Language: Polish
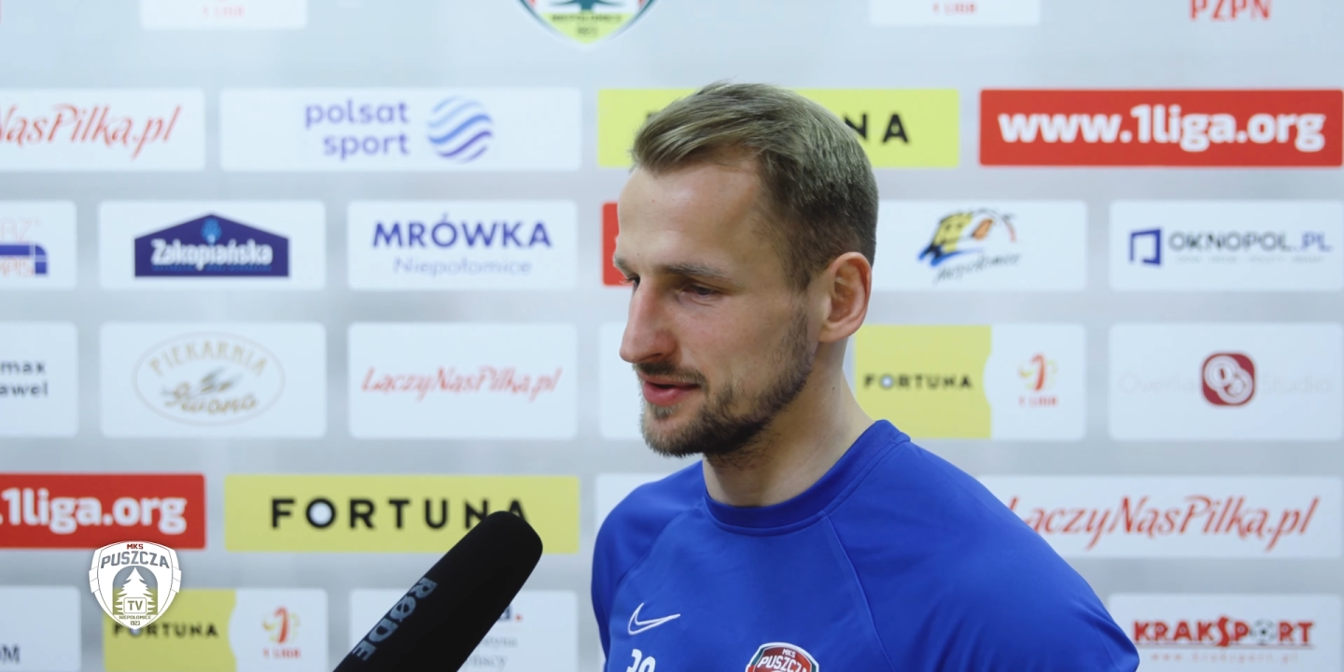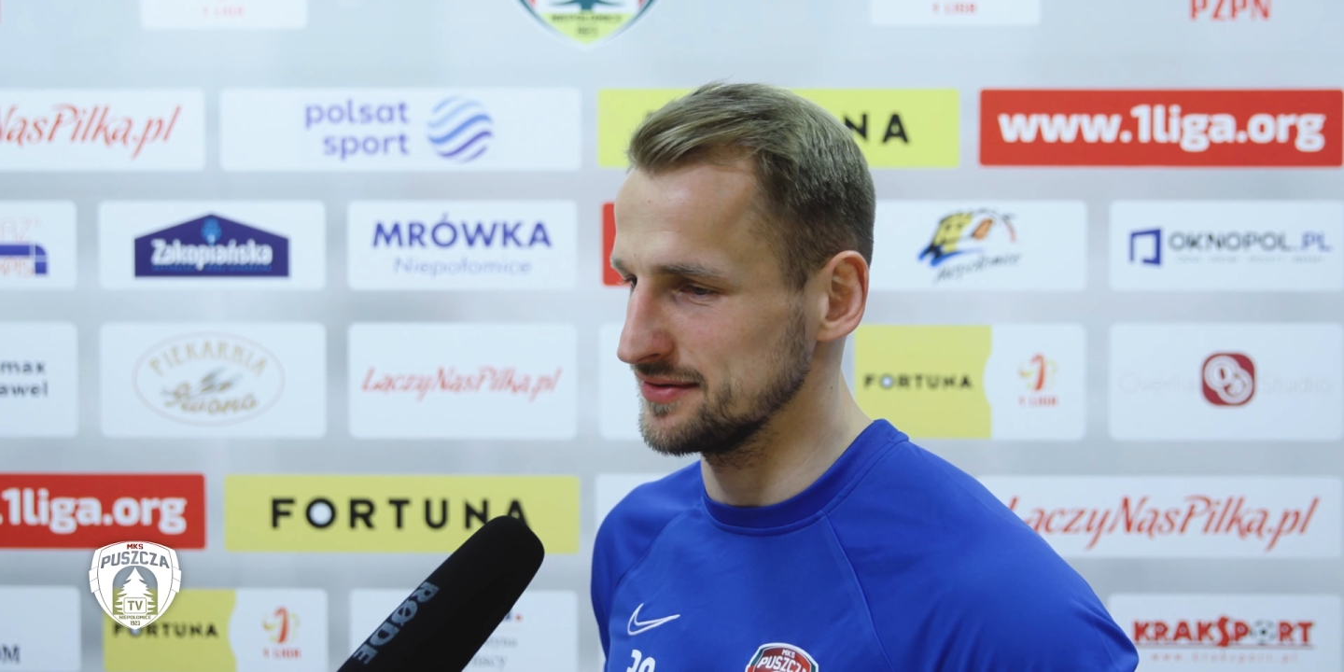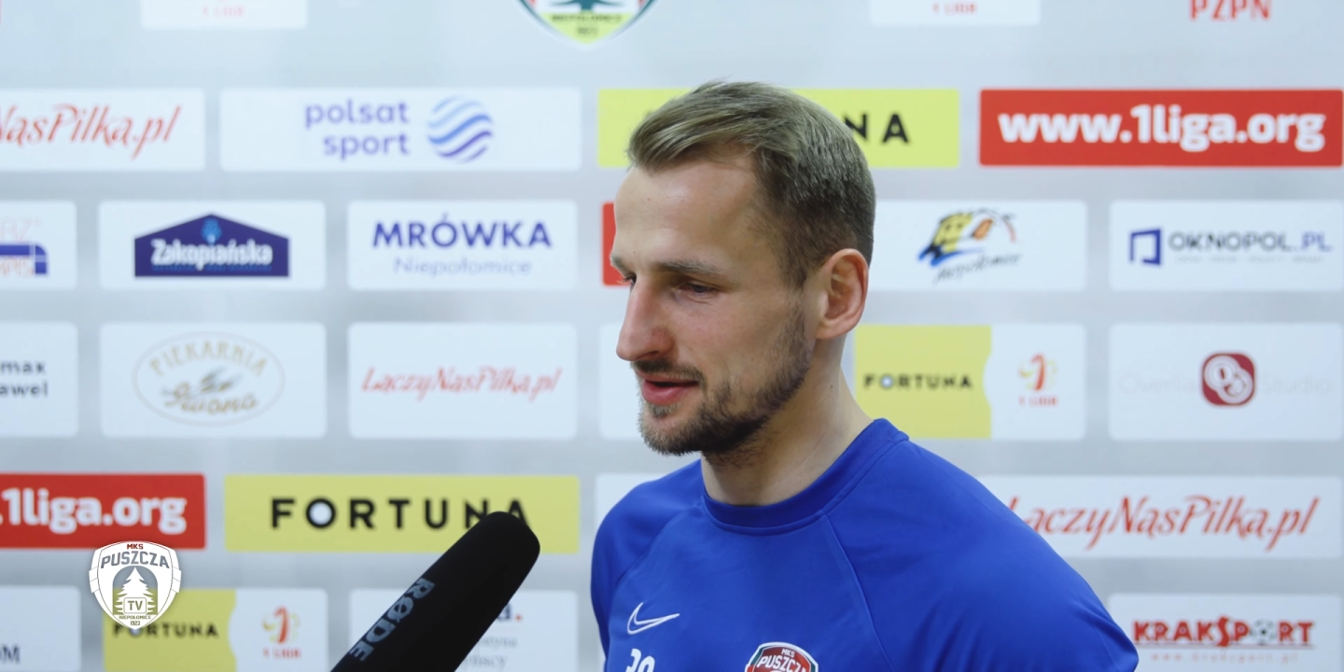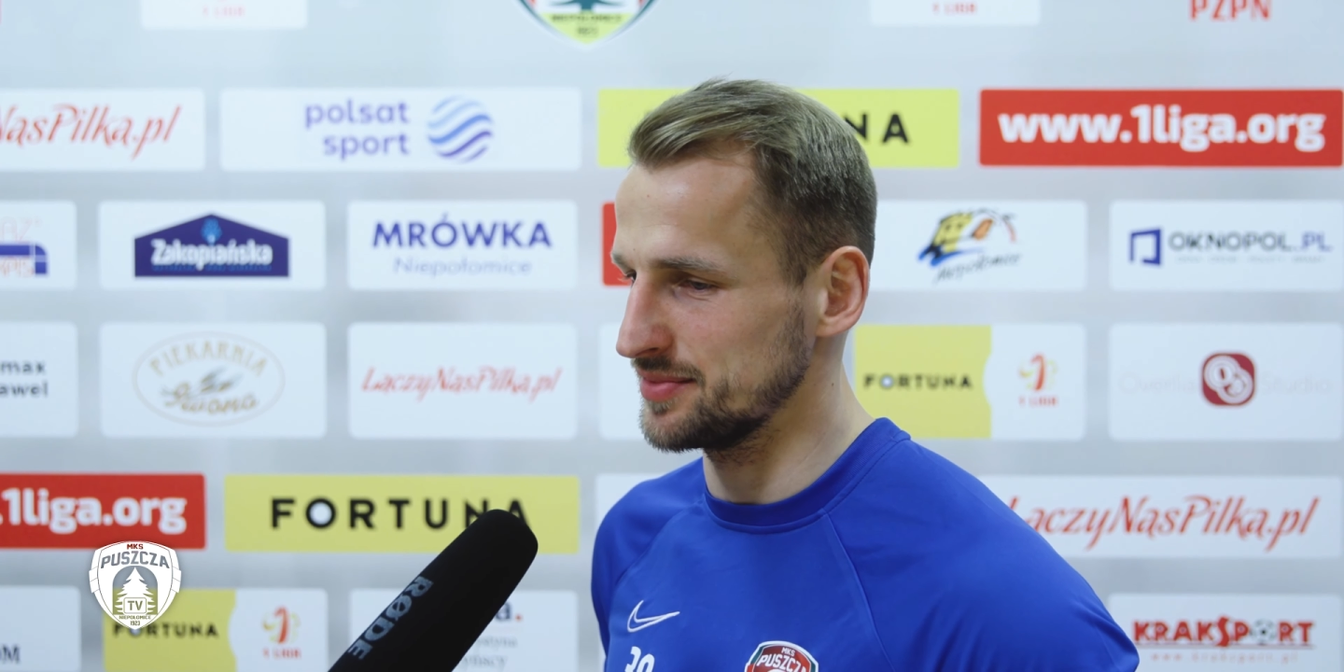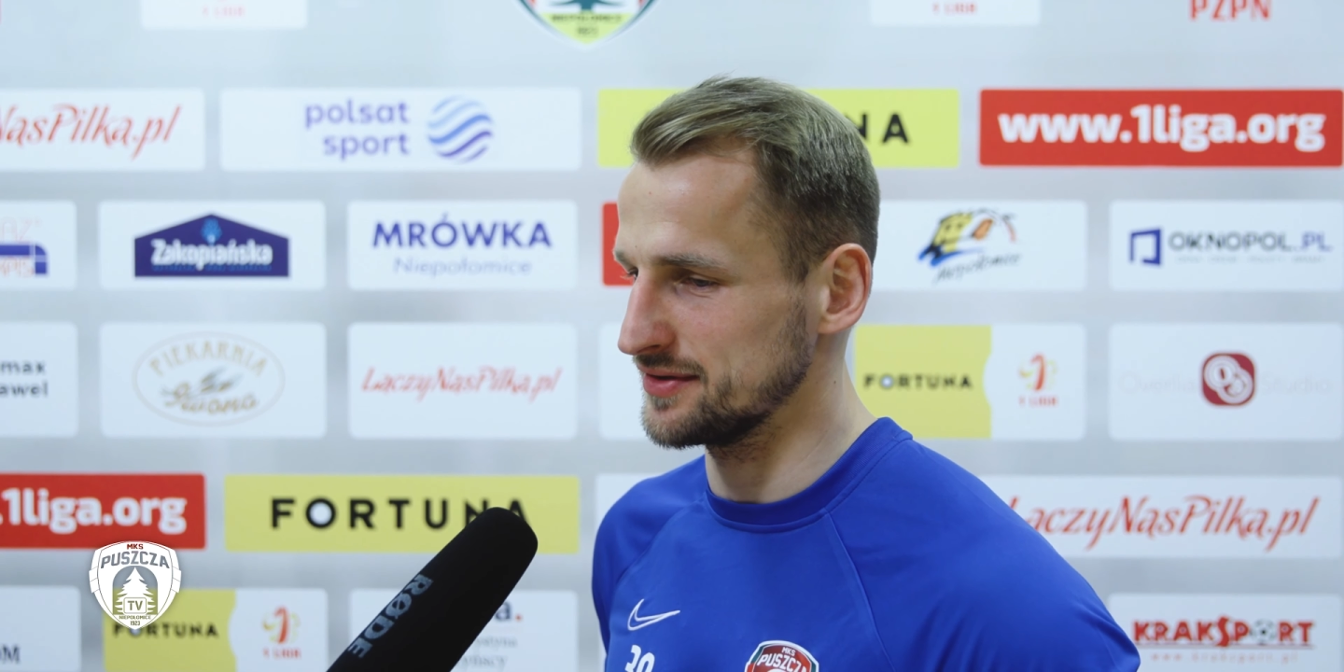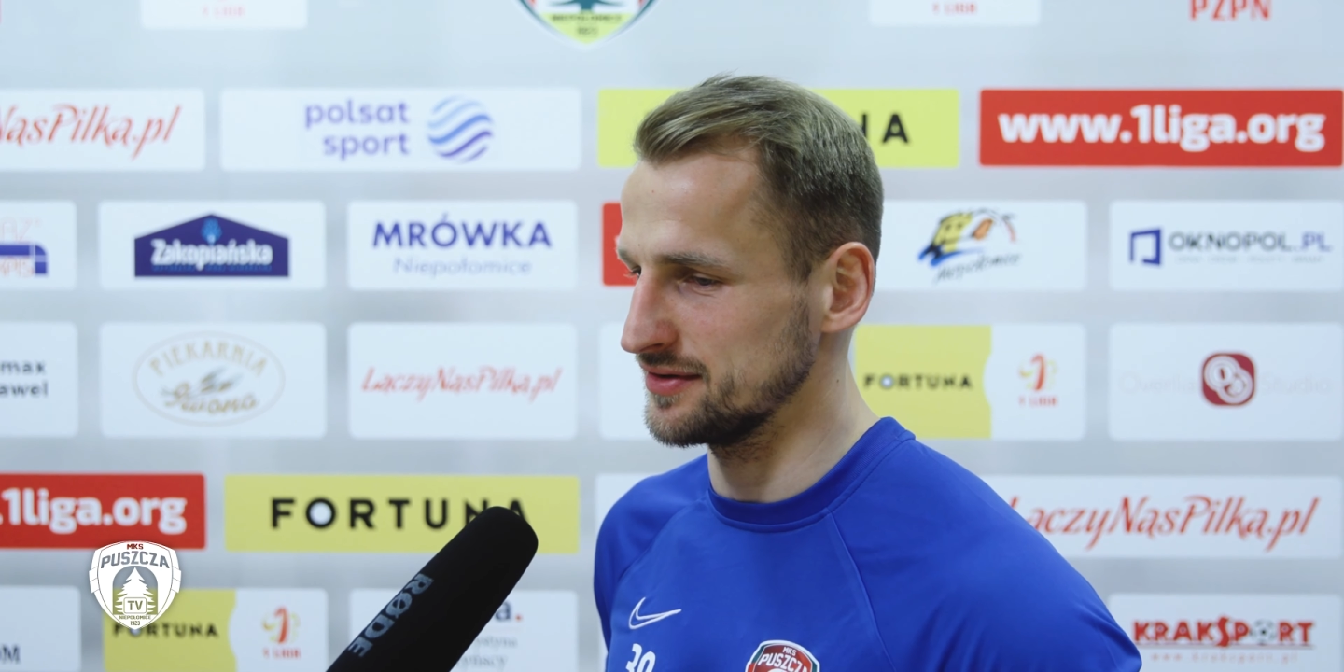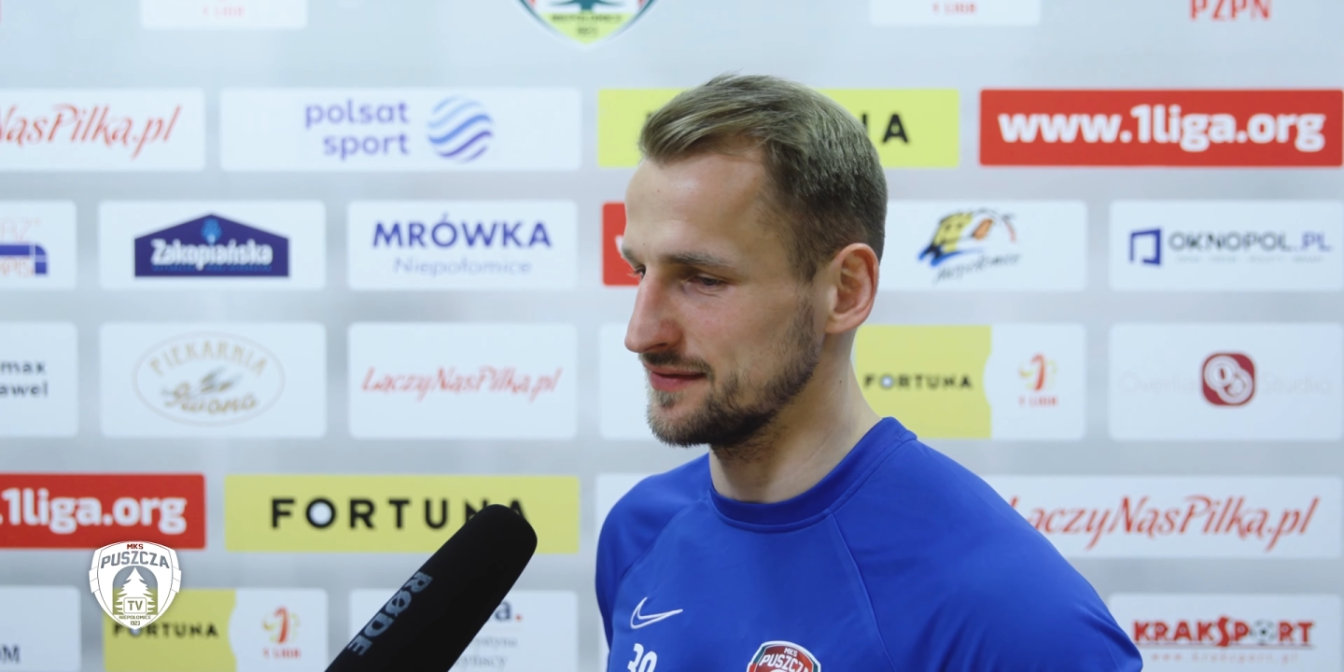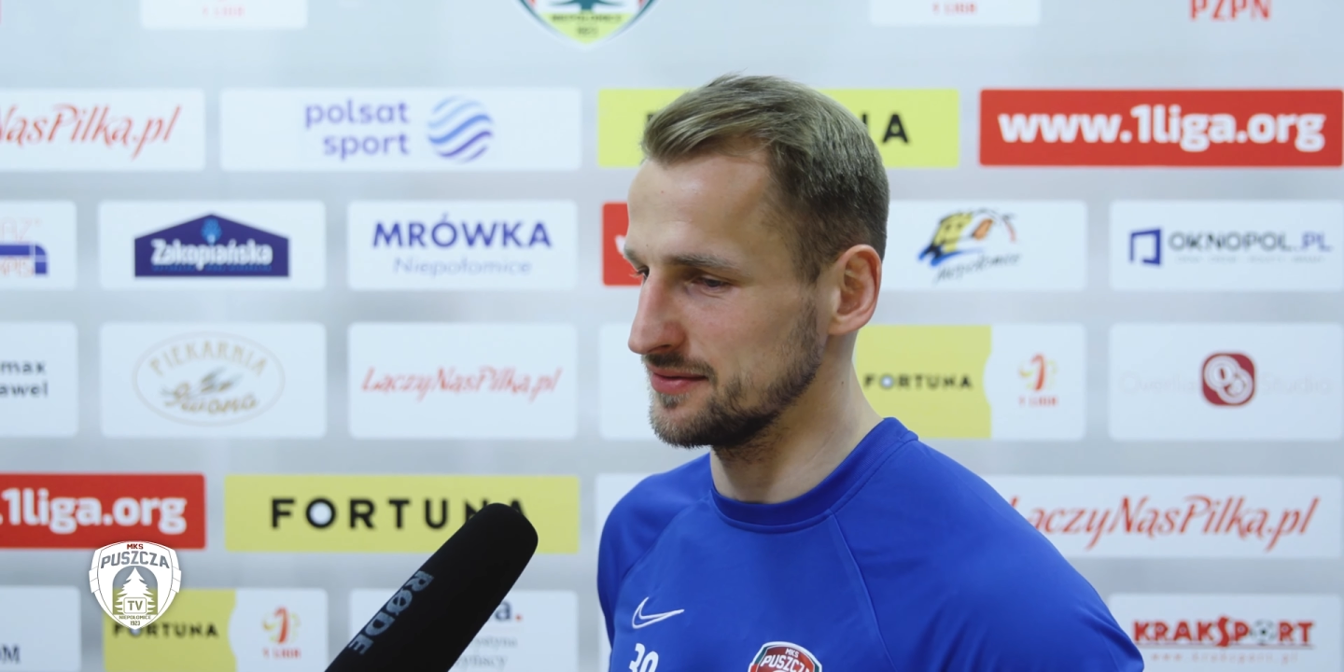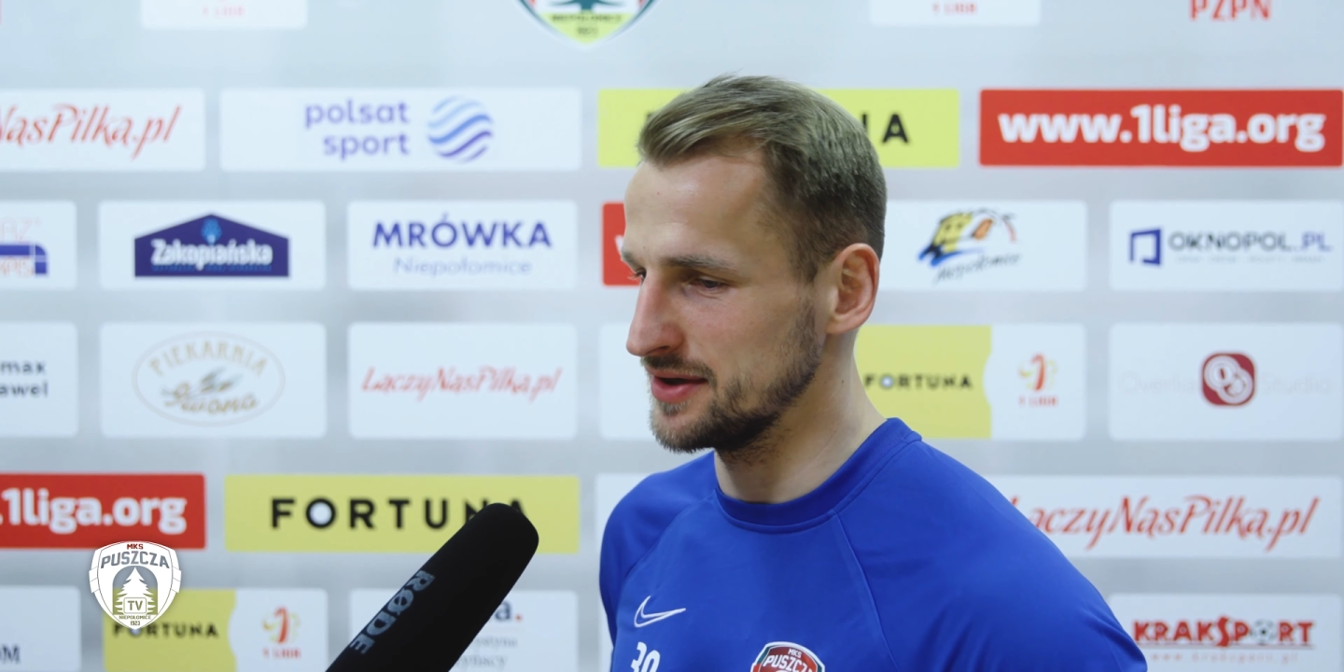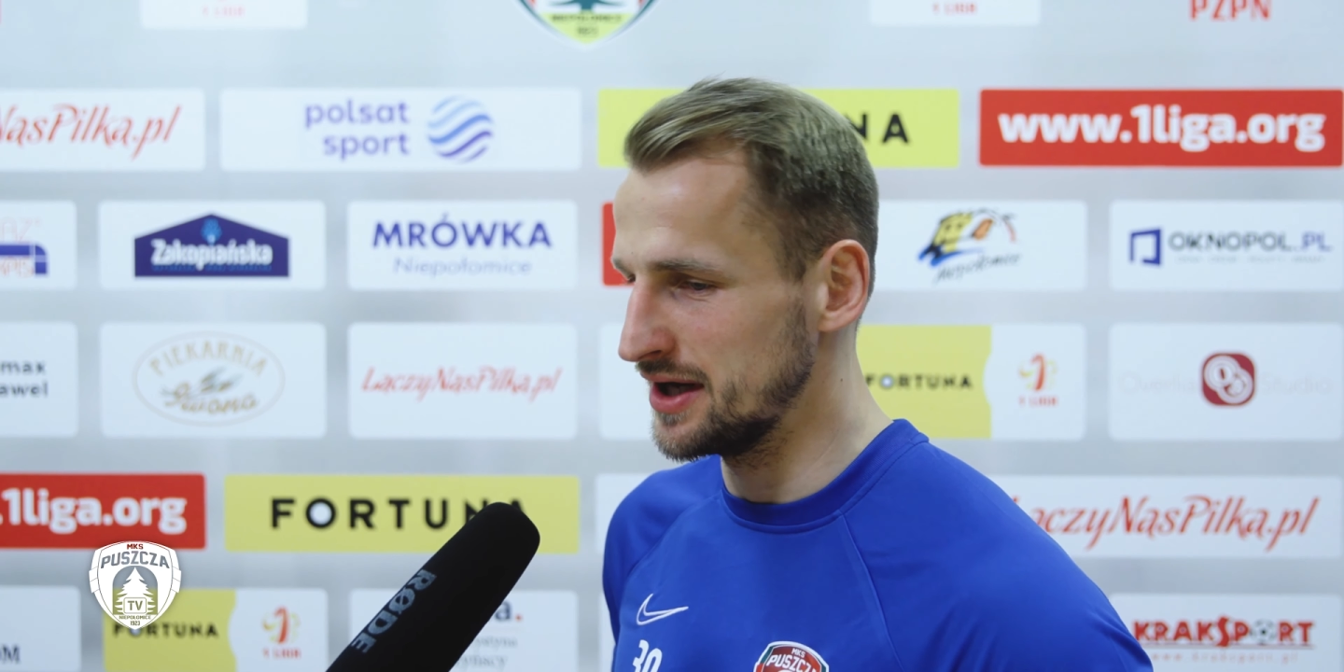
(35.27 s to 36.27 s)
na to
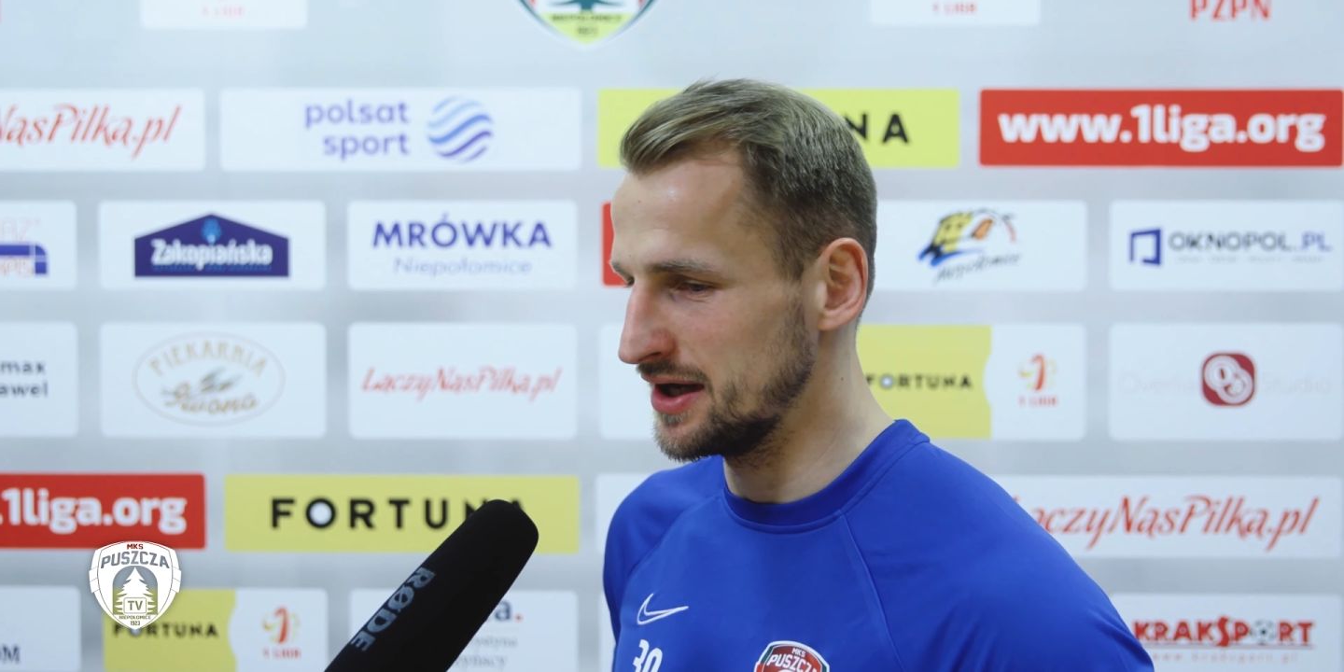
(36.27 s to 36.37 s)
zapracował.